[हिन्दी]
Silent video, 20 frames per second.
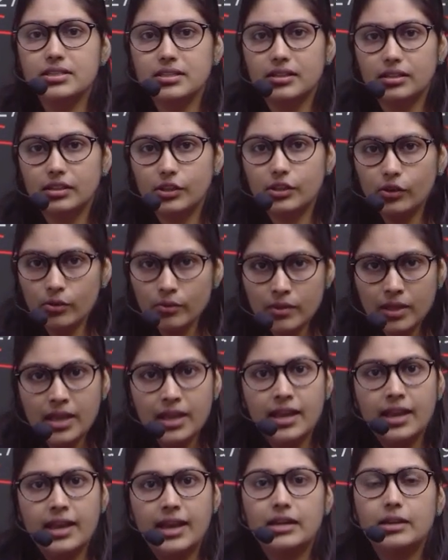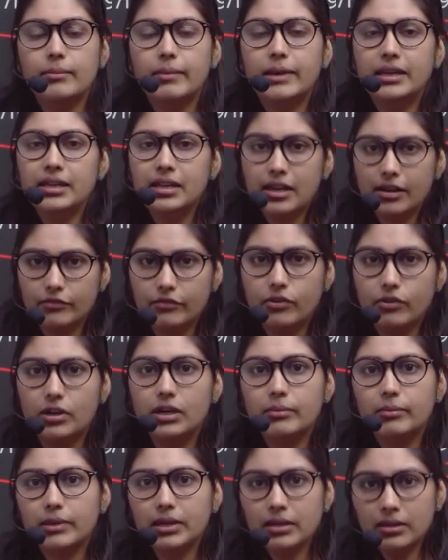सकते हो एट अ वेरी
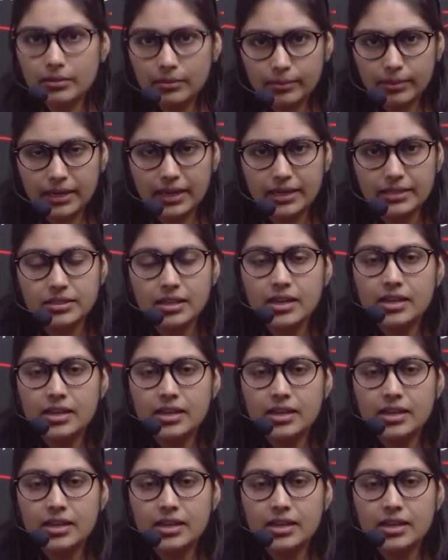अफोर्डेबल प्राइस